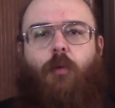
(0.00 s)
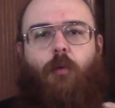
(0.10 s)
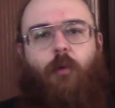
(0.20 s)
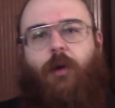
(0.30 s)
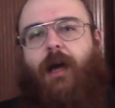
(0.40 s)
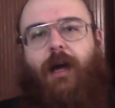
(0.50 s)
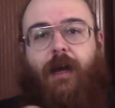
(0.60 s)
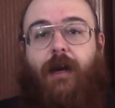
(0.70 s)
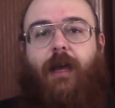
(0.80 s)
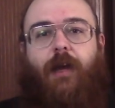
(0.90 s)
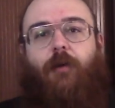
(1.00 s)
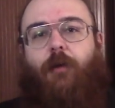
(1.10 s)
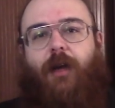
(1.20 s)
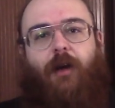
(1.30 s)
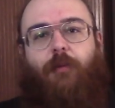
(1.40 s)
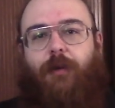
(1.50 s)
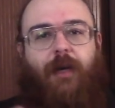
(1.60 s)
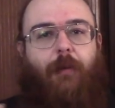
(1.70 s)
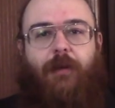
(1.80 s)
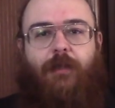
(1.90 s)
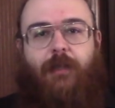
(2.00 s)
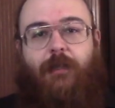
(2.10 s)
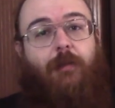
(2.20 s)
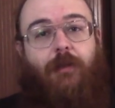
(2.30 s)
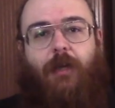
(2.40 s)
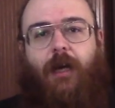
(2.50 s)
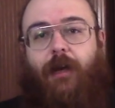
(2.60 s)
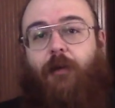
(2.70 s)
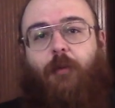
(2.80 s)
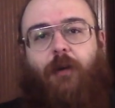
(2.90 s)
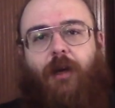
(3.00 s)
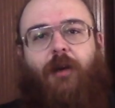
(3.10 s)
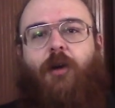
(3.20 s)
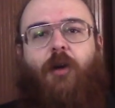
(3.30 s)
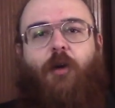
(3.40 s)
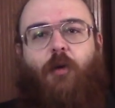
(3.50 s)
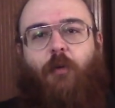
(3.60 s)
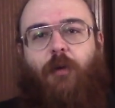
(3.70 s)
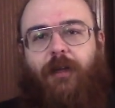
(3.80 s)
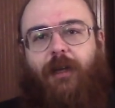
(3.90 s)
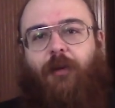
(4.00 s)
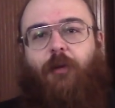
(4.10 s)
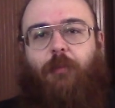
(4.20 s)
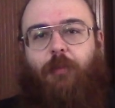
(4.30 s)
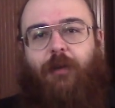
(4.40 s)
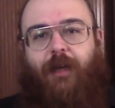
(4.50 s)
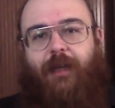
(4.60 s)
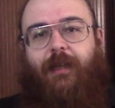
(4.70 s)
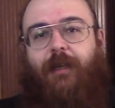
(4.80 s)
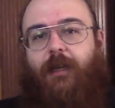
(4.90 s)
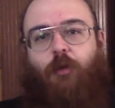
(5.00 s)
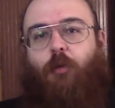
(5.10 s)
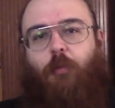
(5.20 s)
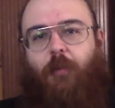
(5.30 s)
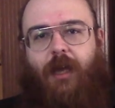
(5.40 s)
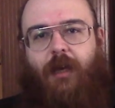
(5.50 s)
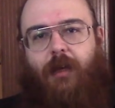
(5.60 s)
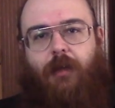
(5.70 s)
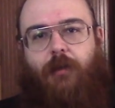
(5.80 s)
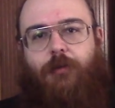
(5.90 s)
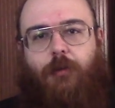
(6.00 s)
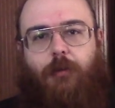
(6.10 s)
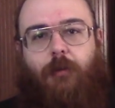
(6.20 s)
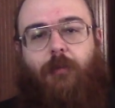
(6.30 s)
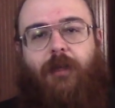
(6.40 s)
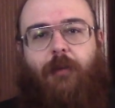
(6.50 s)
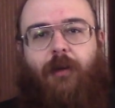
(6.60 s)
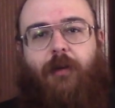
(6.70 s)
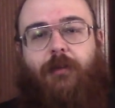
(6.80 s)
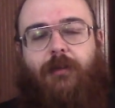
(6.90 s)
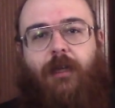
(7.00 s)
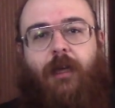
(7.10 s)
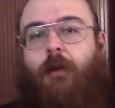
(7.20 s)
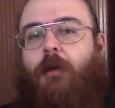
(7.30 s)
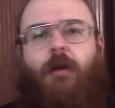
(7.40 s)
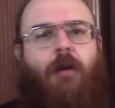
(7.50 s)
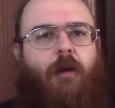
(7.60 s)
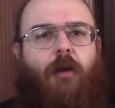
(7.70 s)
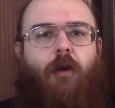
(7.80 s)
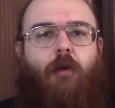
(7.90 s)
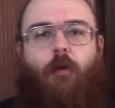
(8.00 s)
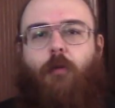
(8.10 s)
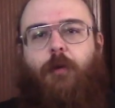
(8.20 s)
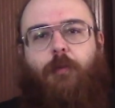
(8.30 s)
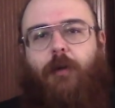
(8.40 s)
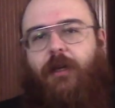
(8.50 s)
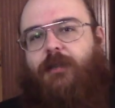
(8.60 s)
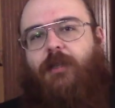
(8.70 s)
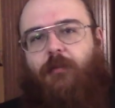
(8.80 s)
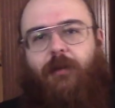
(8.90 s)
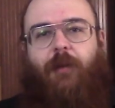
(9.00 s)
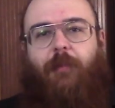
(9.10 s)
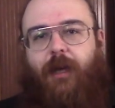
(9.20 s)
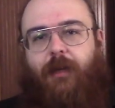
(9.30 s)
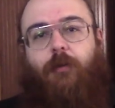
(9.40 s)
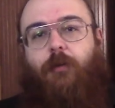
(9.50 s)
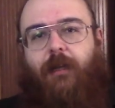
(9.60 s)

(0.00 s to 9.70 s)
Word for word: una regola, una capacità speciale, comunque una delle componenti numeriche del gioco, mettiamola così, come può essere un elemento